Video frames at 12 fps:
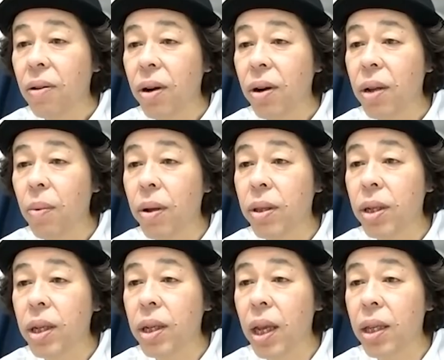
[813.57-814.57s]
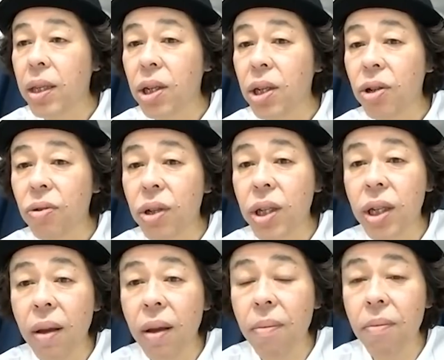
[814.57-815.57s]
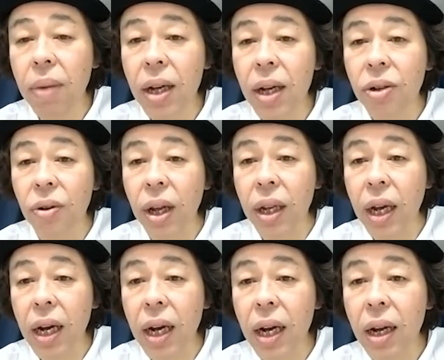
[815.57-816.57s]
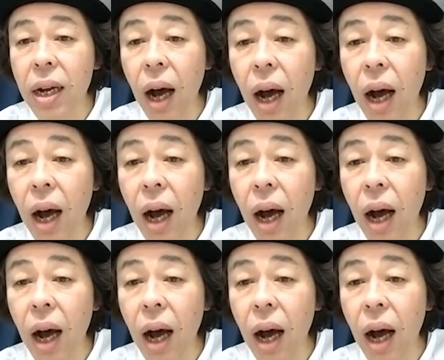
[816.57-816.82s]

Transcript: これでも2021年バージョンやな。